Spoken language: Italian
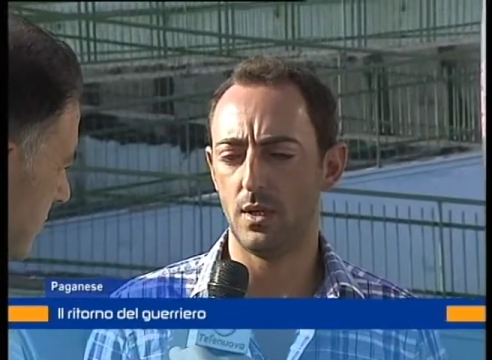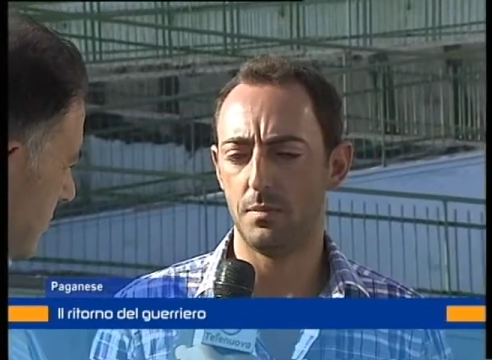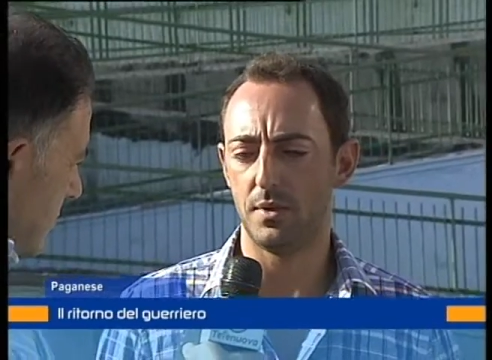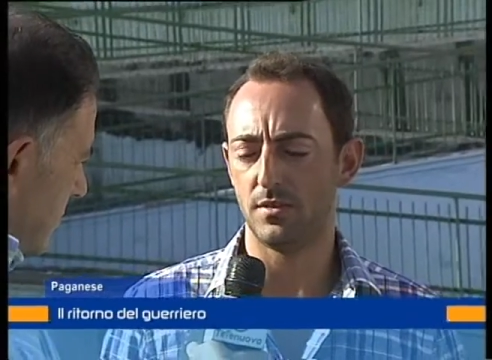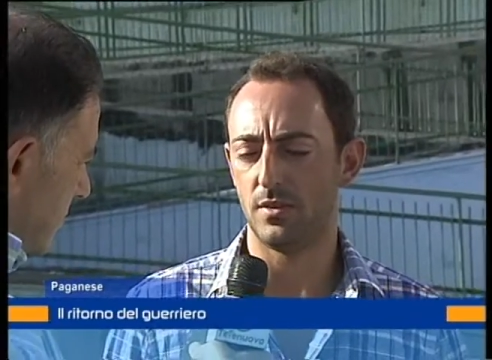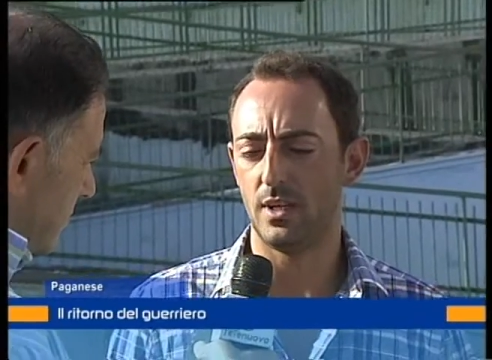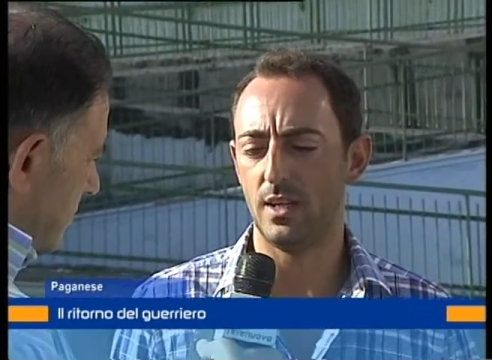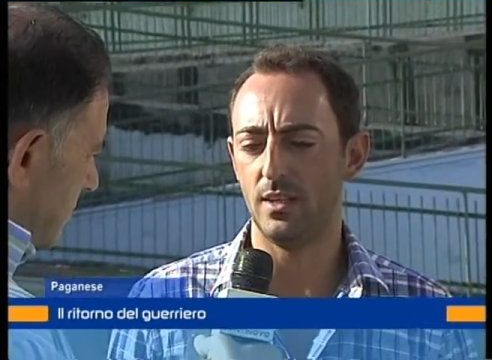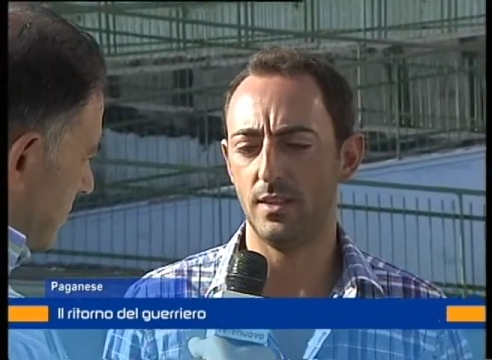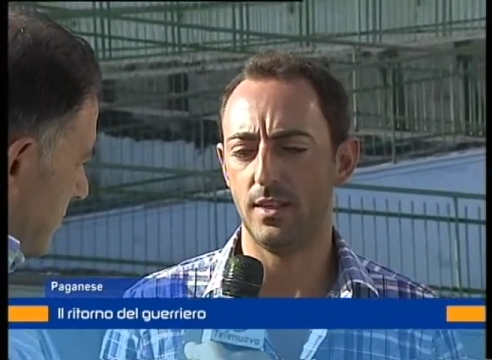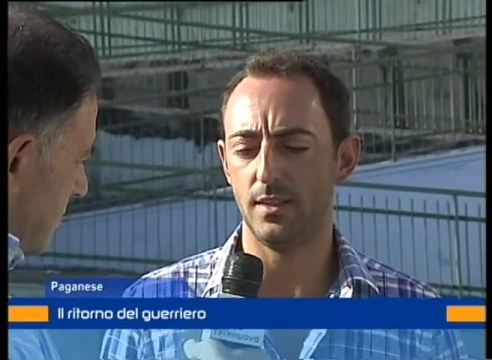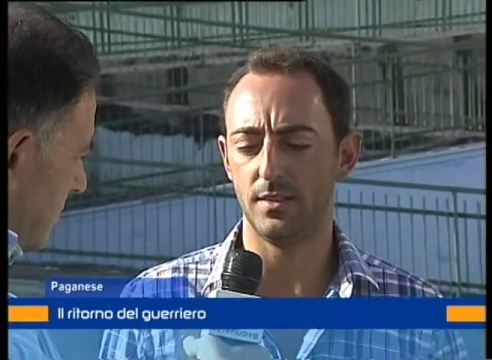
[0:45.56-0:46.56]

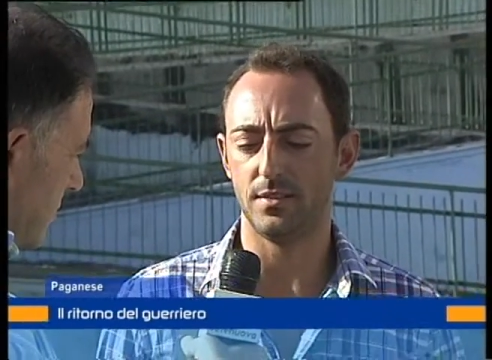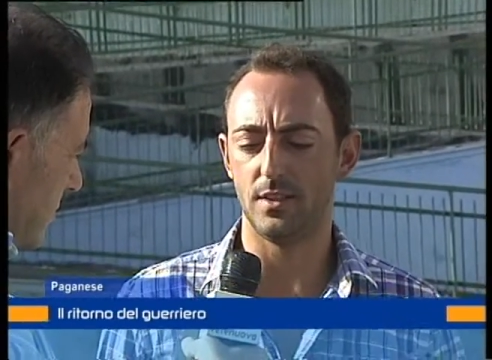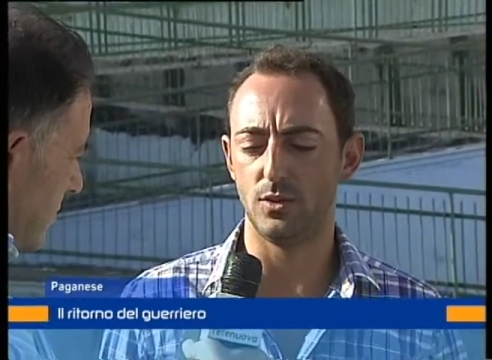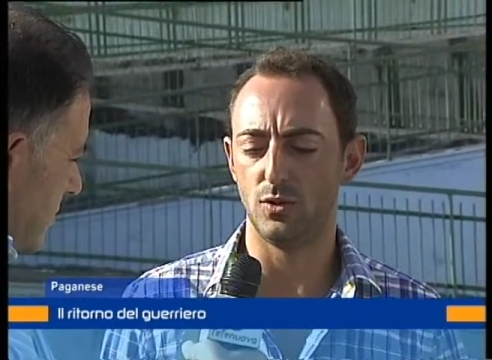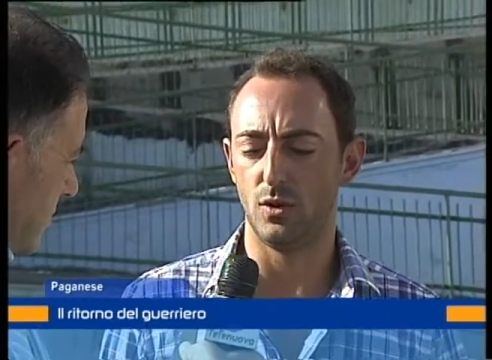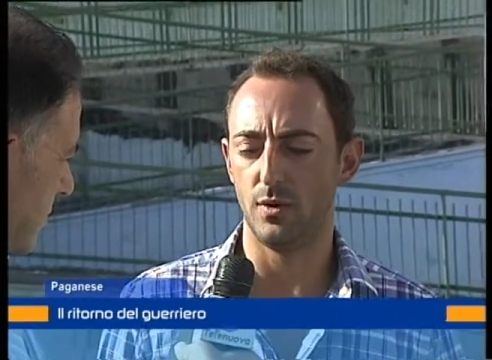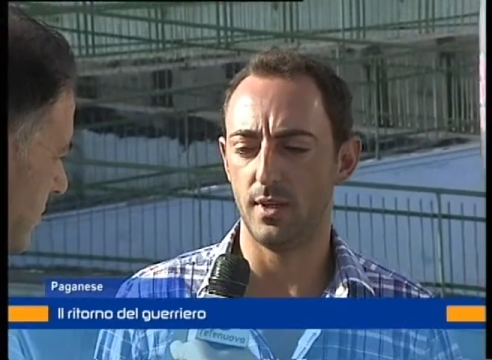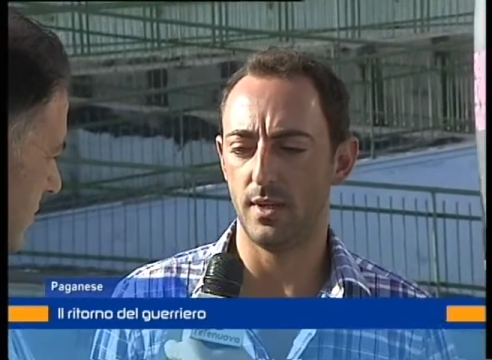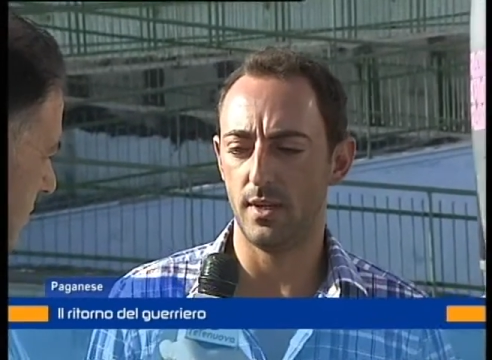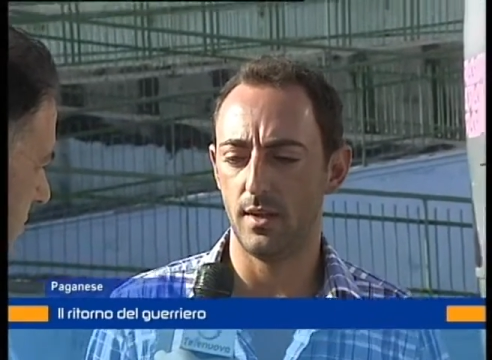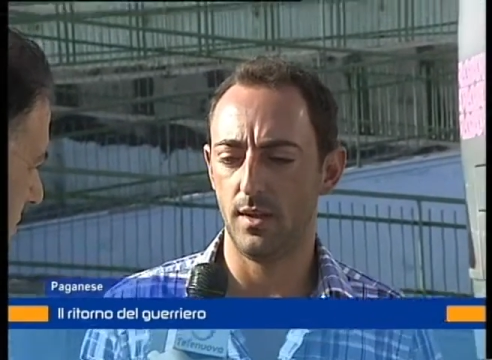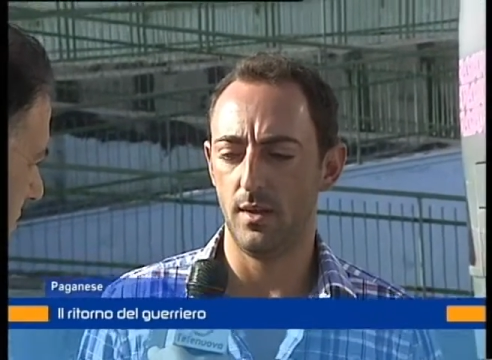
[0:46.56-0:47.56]
personale
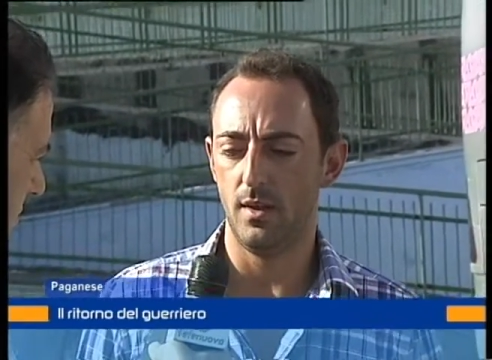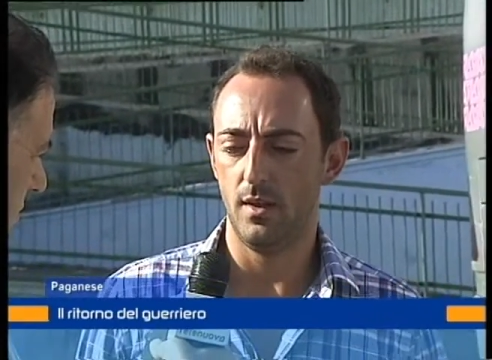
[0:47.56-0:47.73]
stagione.